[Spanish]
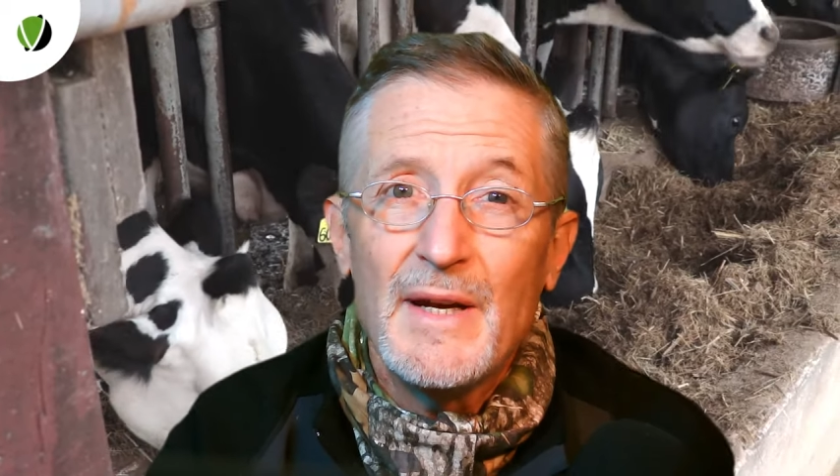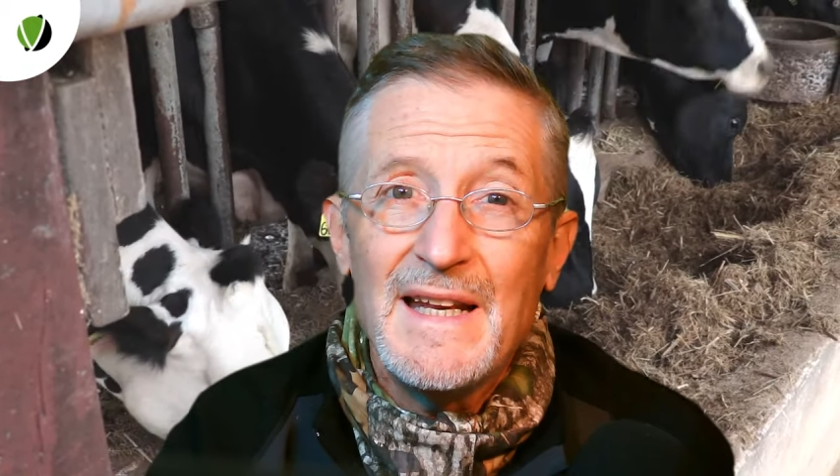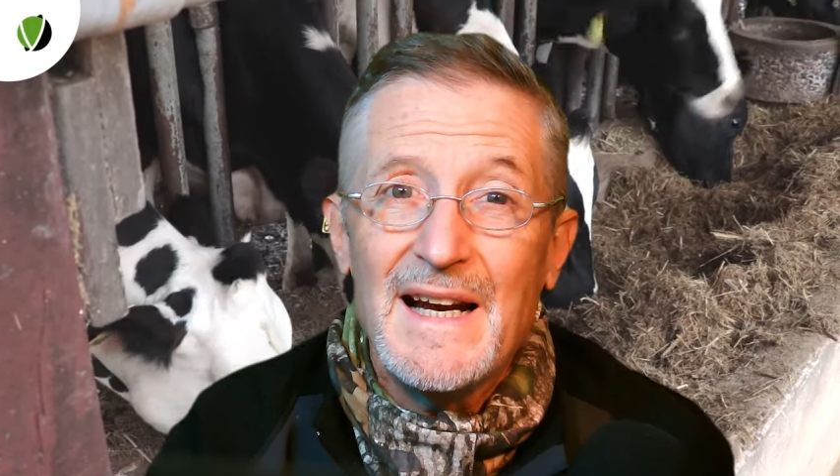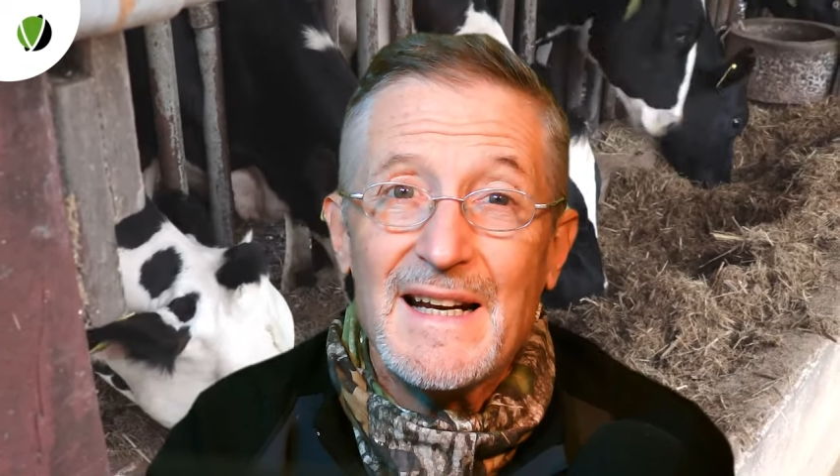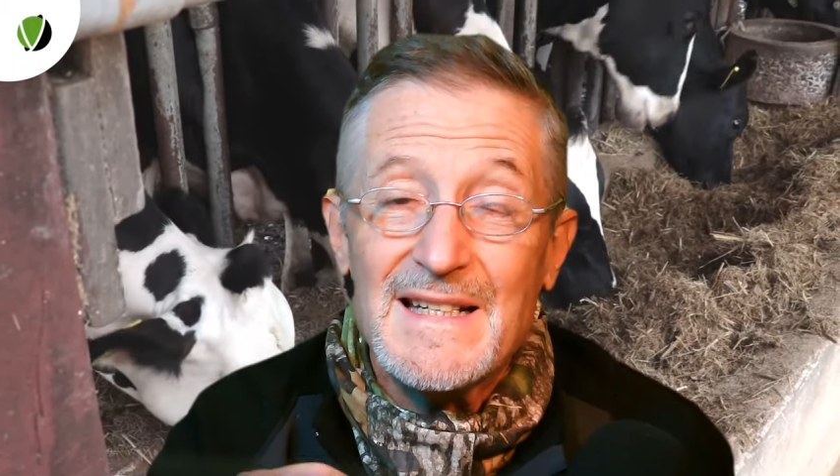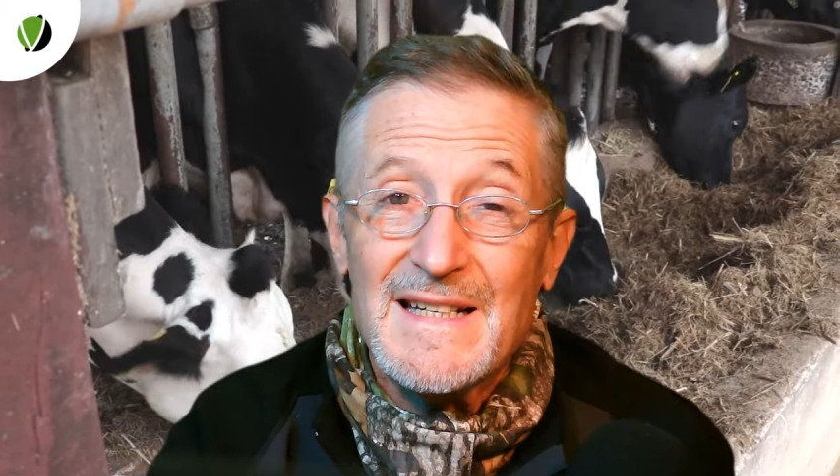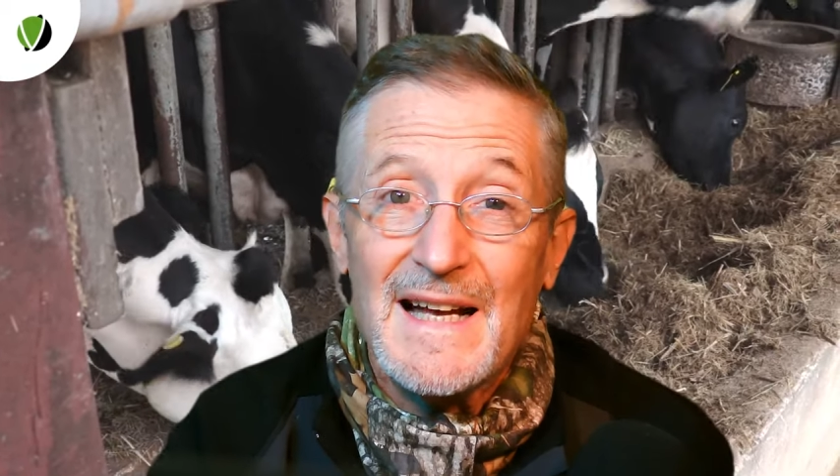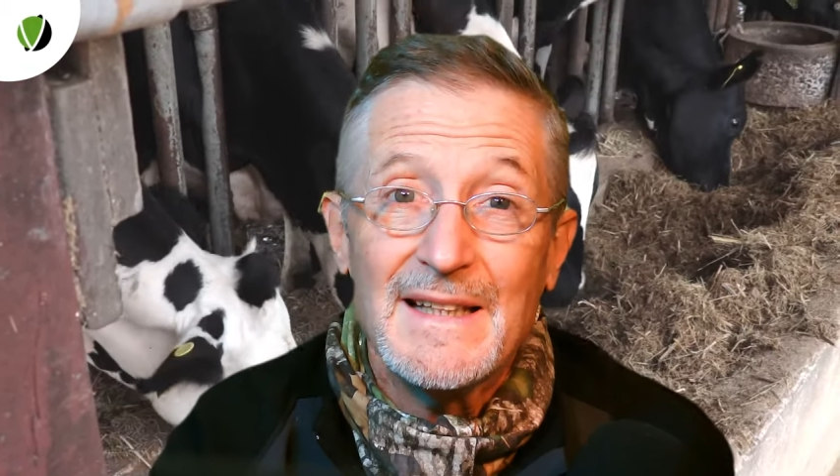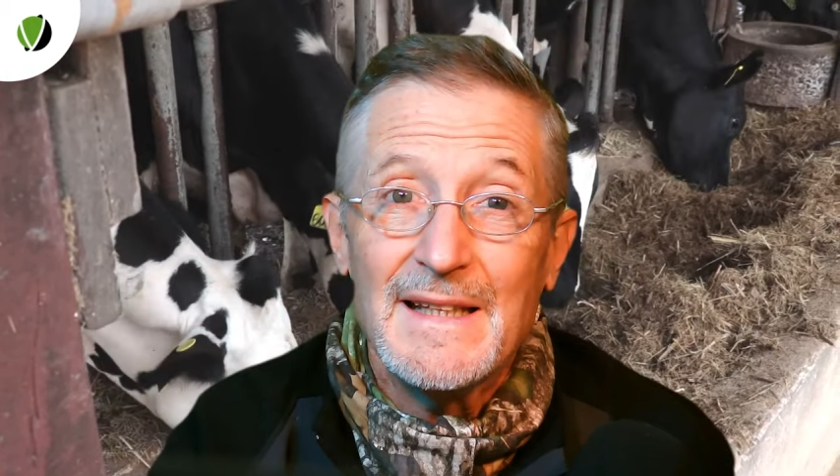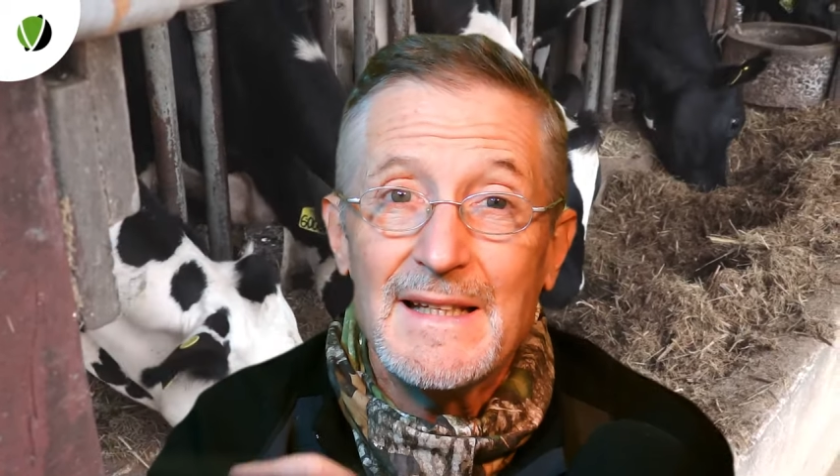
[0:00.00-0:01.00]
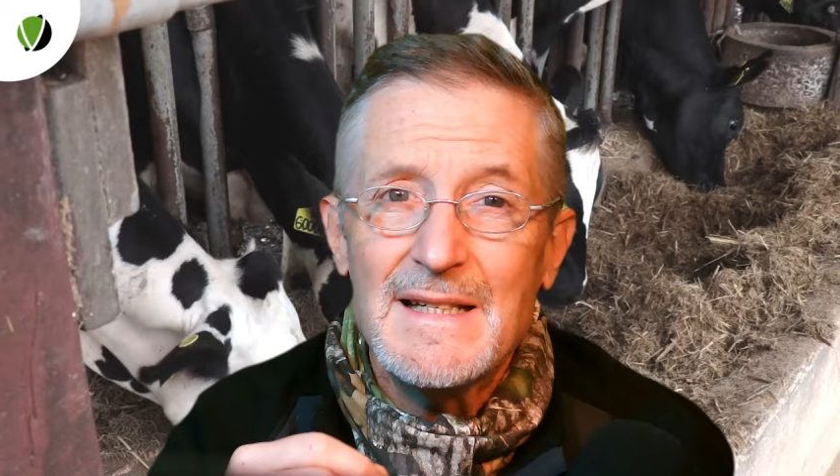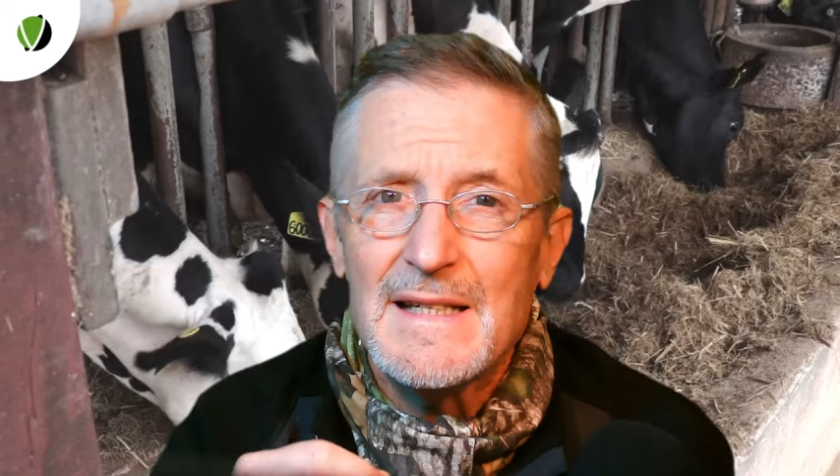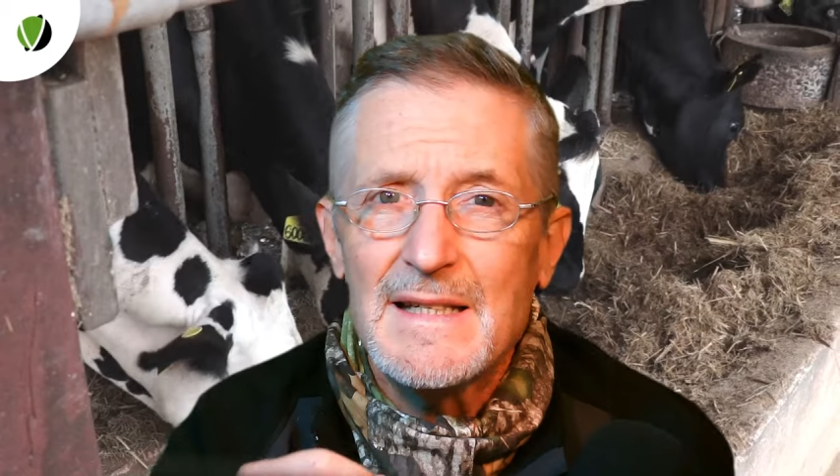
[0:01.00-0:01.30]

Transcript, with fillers: venir al rescate de este